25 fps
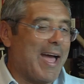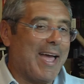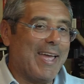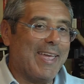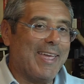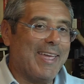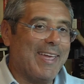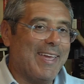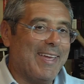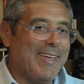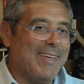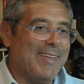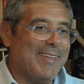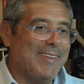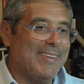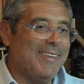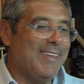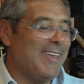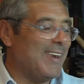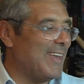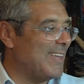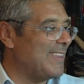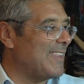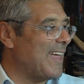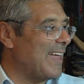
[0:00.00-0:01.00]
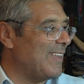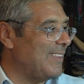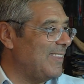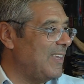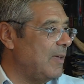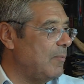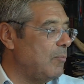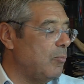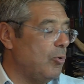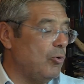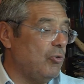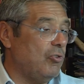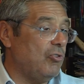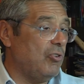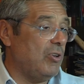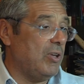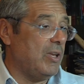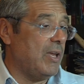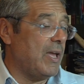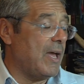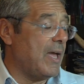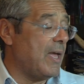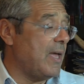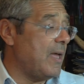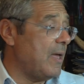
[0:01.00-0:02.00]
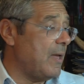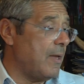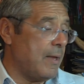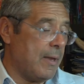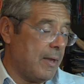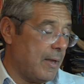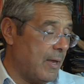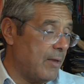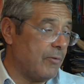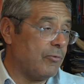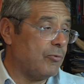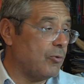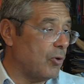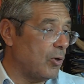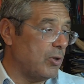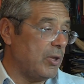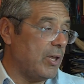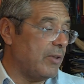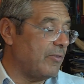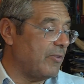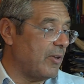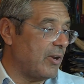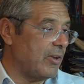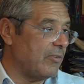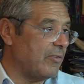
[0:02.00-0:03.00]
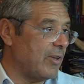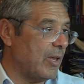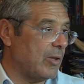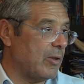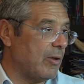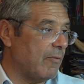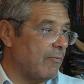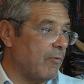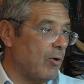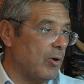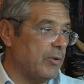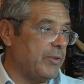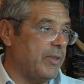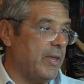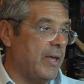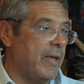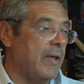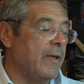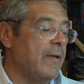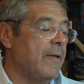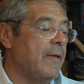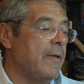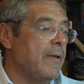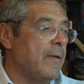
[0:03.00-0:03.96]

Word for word: anche dire tante bugie e so di essere stato a volte